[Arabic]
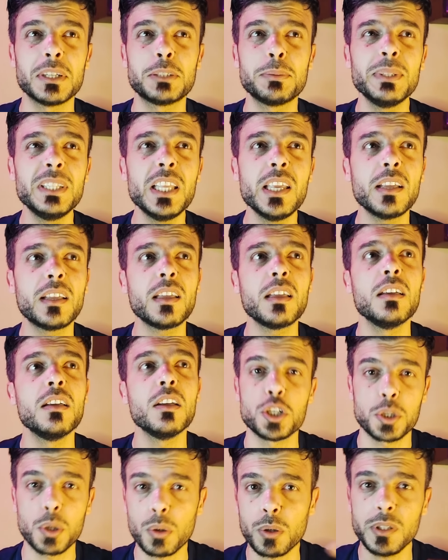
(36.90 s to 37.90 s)
بس بدي هيك
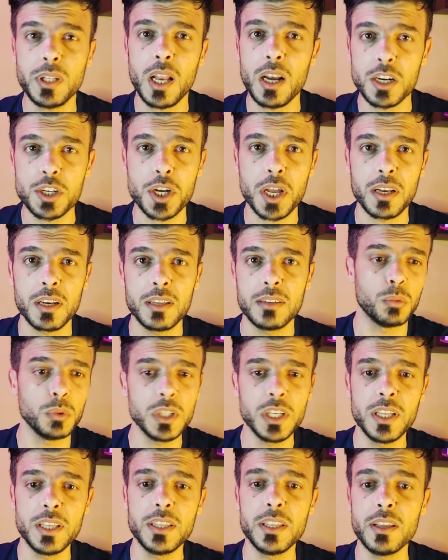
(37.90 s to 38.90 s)
اشكركم على شغله
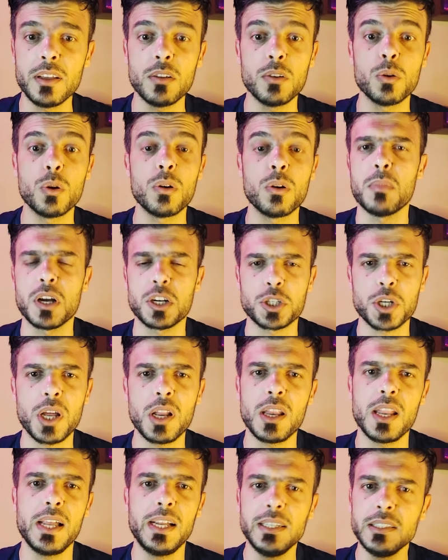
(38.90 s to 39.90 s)
واللي هي انه ما شاء
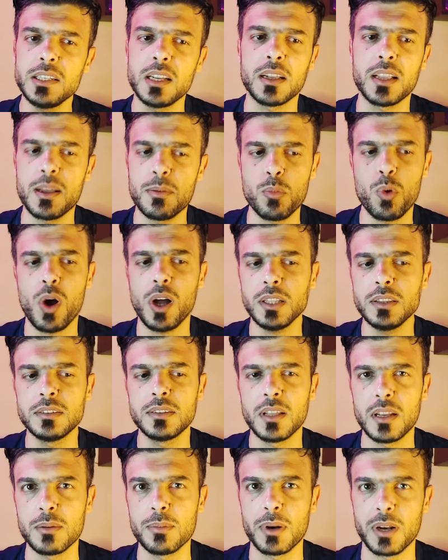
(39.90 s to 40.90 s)
الله عندنا
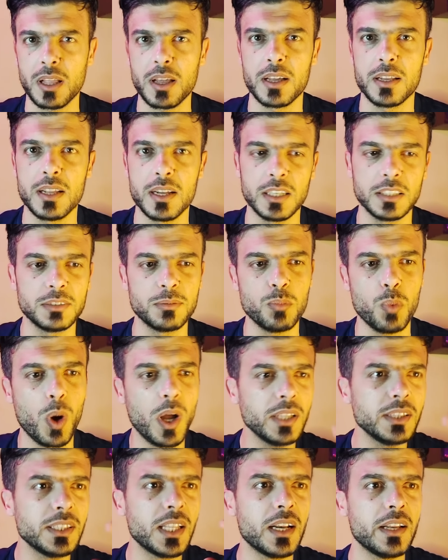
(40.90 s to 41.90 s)
كمعدل بالقناه
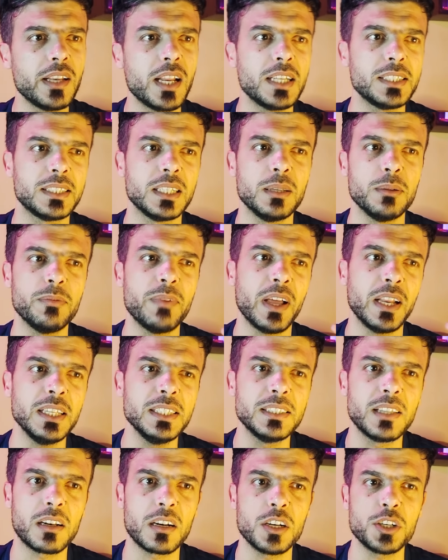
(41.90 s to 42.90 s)
معدل الناس اللي مفعلين
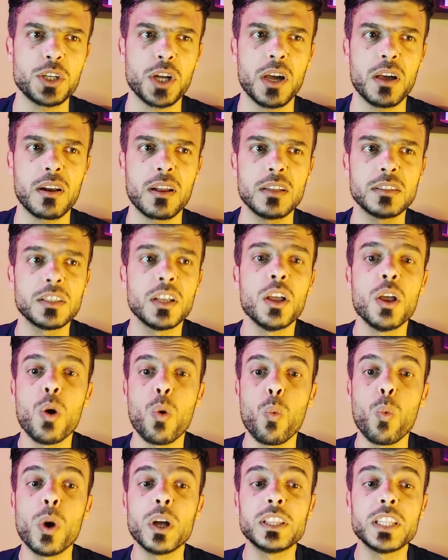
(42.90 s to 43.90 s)
زر الاشعارات
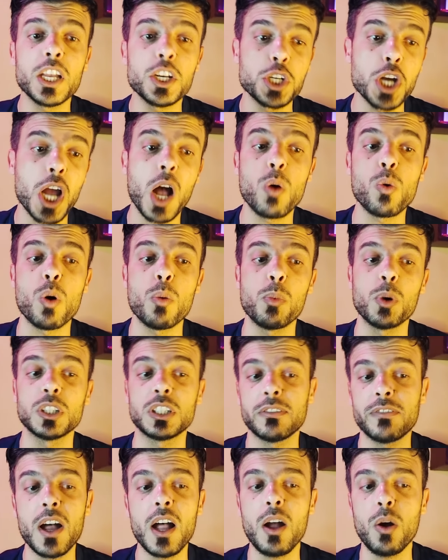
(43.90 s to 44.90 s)
وتجاوب
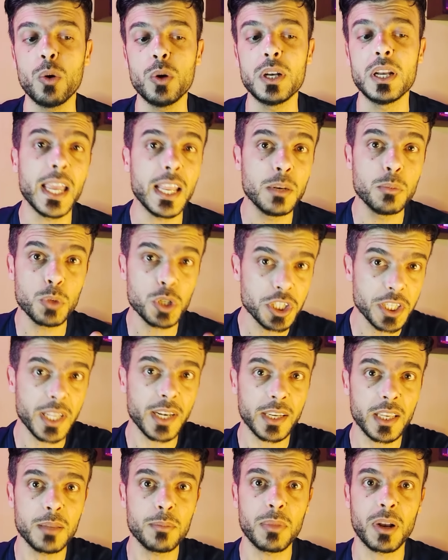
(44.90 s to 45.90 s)
وتف تفاعل
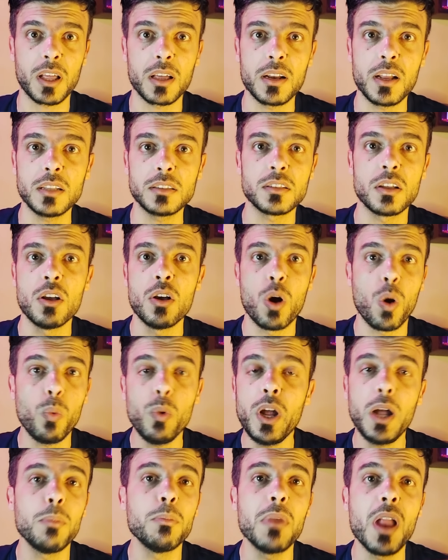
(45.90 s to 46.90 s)
المشتركين بالقناه
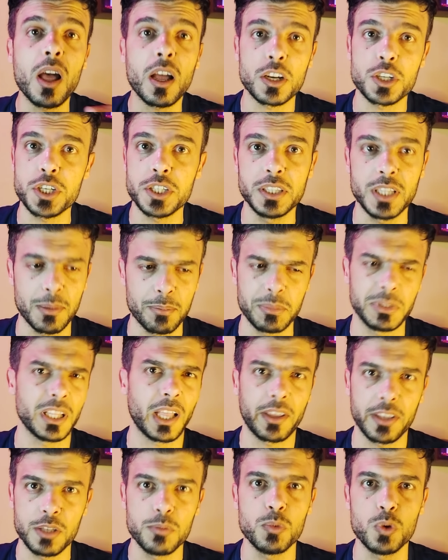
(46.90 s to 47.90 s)
هم عملاق جدا
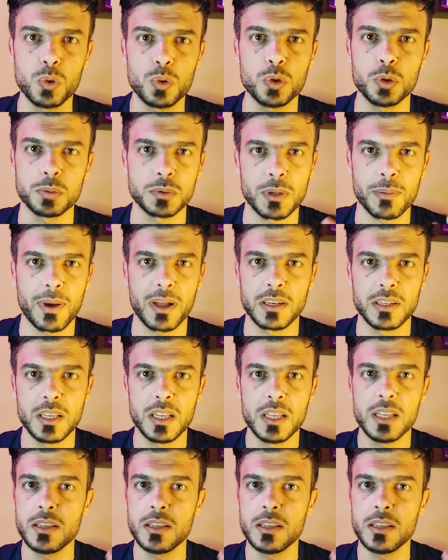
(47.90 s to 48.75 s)
بتقييم يوتيوب طبعا